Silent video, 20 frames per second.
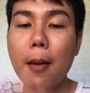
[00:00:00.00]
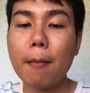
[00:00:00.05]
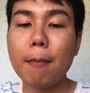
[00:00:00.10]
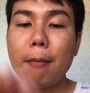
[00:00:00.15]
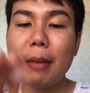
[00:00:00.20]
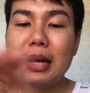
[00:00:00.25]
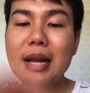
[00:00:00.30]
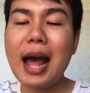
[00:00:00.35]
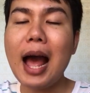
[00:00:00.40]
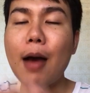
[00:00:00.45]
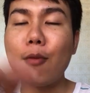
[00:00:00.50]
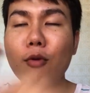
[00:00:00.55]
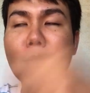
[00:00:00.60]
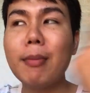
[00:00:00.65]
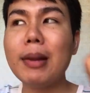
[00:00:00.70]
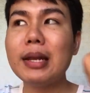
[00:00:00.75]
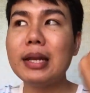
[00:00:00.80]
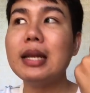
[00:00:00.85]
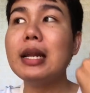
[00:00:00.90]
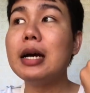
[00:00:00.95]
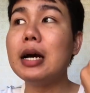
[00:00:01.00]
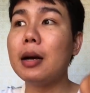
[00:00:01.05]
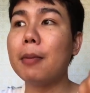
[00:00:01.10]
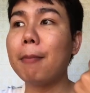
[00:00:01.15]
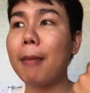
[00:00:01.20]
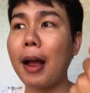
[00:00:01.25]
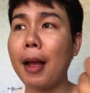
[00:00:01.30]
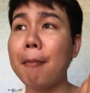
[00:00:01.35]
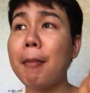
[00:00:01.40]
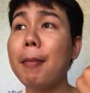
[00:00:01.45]
มันถามว่ามันเหนอะไหม
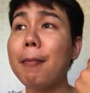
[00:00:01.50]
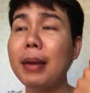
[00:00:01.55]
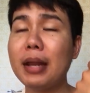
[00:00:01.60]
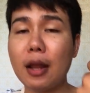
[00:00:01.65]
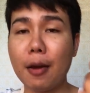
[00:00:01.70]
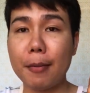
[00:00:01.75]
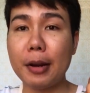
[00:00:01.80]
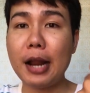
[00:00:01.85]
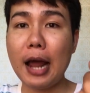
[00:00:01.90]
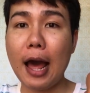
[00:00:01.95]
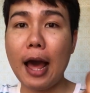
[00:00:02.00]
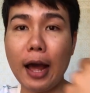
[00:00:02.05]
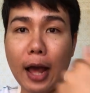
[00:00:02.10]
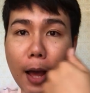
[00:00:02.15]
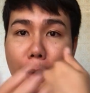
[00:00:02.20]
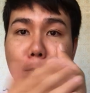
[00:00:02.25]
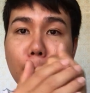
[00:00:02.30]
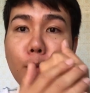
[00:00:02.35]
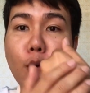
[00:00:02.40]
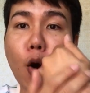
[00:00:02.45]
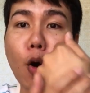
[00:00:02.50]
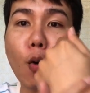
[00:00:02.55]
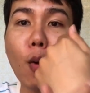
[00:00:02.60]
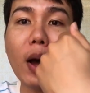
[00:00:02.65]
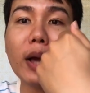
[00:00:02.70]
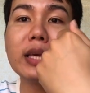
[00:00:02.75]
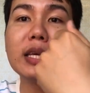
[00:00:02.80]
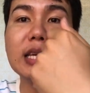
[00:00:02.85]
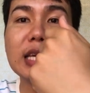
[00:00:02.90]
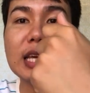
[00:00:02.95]
มันเป็นธรรมดาครับ เพราะว่า
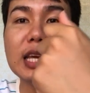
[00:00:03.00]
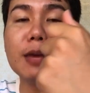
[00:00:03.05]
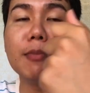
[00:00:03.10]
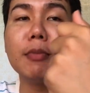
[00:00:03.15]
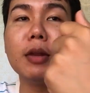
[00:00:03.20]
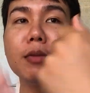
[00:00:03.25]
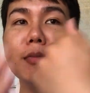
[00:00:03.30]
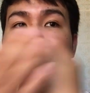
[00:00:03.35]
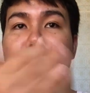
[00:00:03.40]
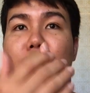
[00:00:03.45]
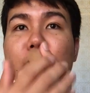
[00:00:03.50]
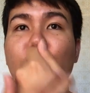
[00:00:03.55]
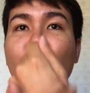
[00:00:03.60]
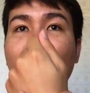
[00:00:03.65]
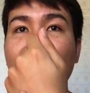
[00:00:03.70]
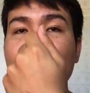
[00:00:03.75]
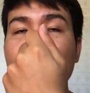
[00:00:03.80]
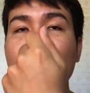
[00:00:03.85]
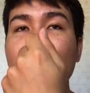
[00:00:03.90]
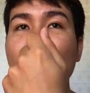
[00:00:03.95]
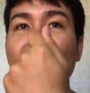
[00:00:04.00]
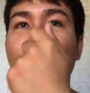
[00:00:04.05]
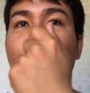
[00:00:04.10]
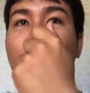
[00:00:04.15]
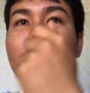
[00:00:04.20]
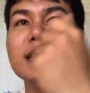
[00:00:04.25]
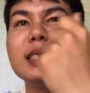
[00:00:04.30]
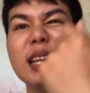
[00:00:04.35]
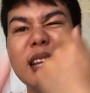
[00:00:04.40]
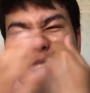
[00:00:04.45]
ครีมที่มันมีความเข้มข้น มั
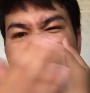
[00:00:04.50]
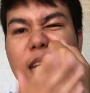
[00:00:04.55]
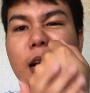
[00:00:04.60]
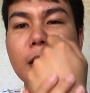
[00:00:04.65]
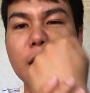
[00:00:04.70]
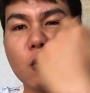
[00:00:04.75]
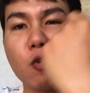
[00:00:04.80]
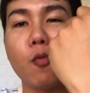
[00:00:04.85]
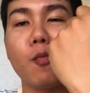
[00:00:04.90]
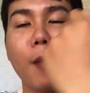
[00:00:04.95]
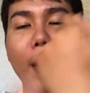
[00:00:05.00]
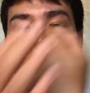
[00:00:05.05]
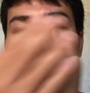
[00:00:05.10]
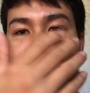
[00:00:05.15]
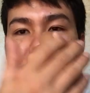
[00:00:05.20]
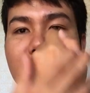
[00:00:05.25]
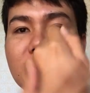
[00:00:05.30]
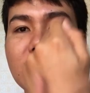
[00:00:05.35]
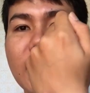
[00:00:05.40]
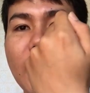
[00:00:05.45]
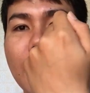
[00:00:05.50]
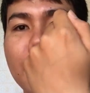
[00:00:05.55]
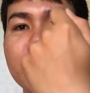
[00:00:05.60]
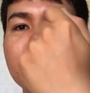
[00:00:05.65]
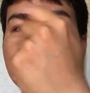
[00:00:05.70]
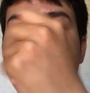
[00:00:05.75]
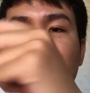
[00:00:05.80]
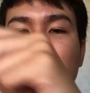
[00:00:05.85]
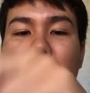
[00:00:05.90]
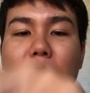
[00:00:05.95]
นจะเหนอะอยู่แป๊บหนึ่งครับ เนี่